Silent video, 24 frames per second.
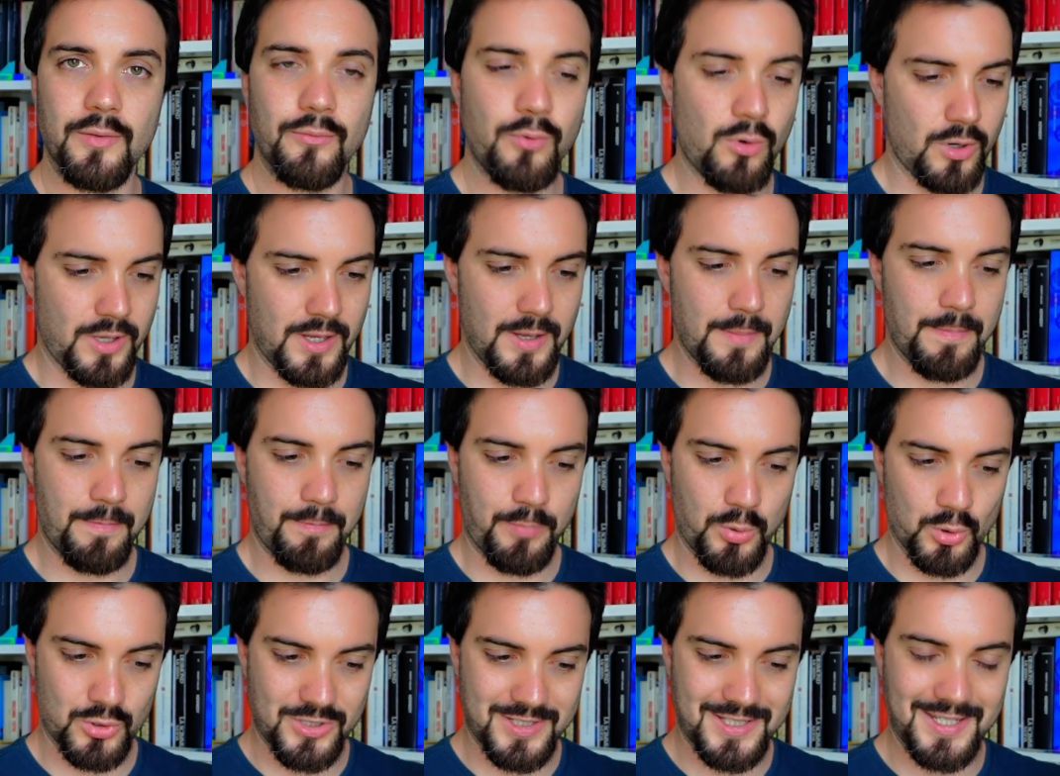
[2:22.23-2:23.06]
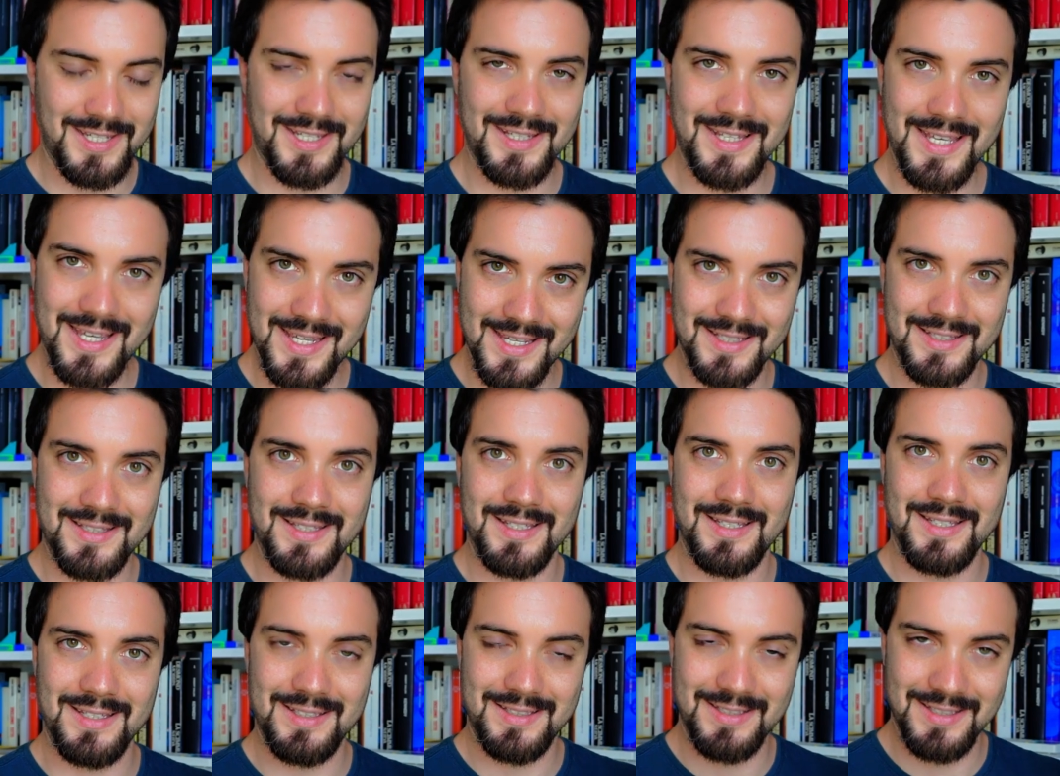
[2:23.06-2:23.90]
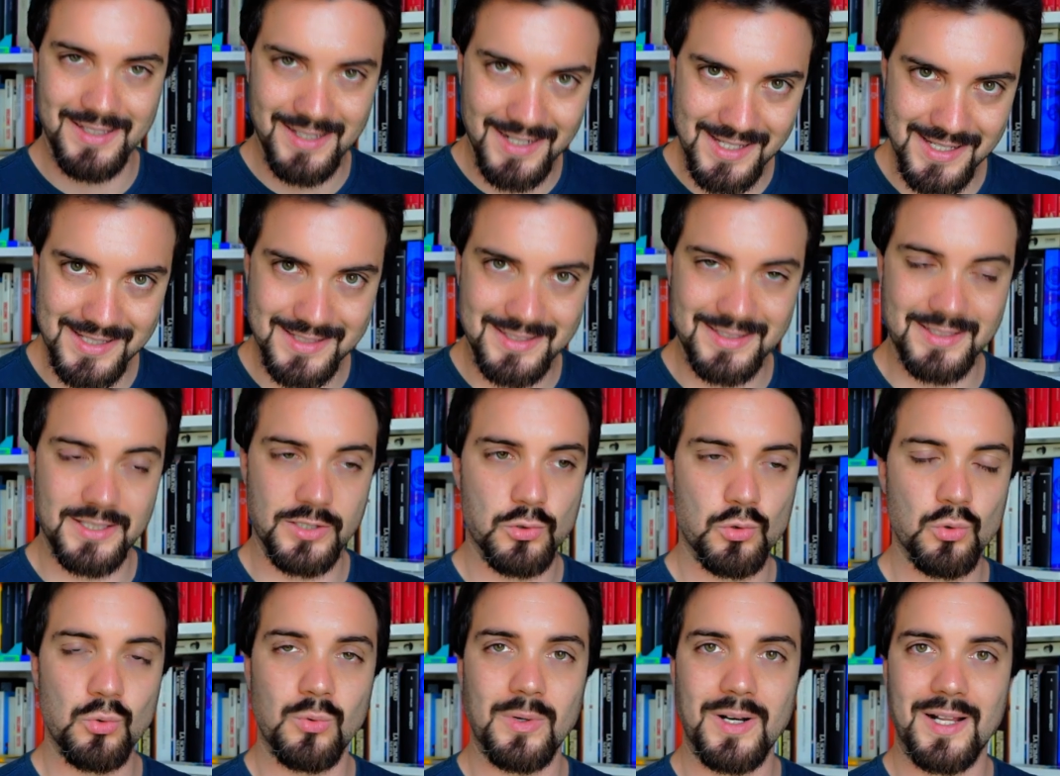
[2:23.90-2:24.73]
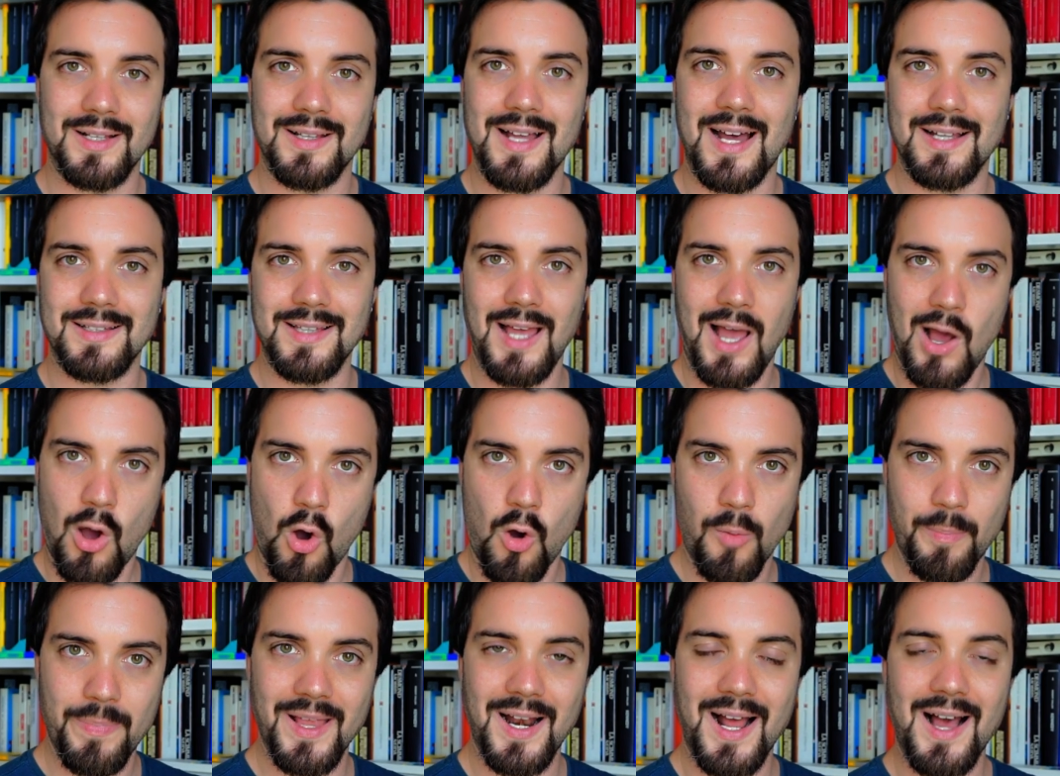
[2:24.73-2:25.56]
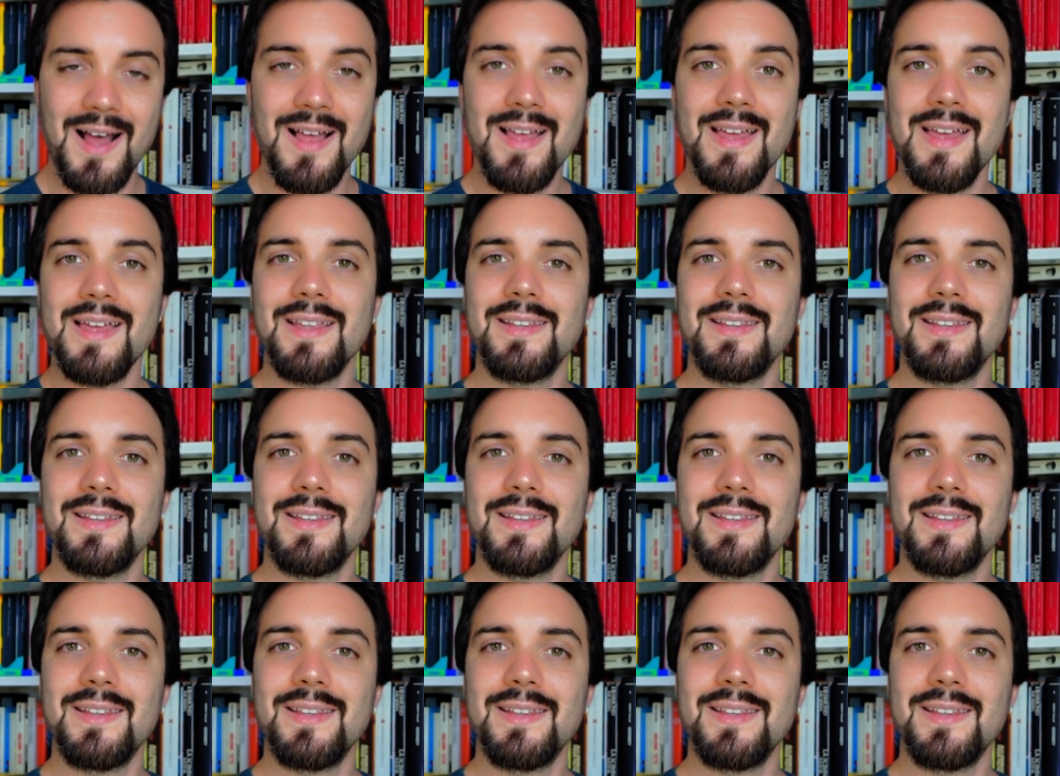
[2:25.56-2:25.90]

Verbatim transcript: Voi possedete i diritti su una data opera,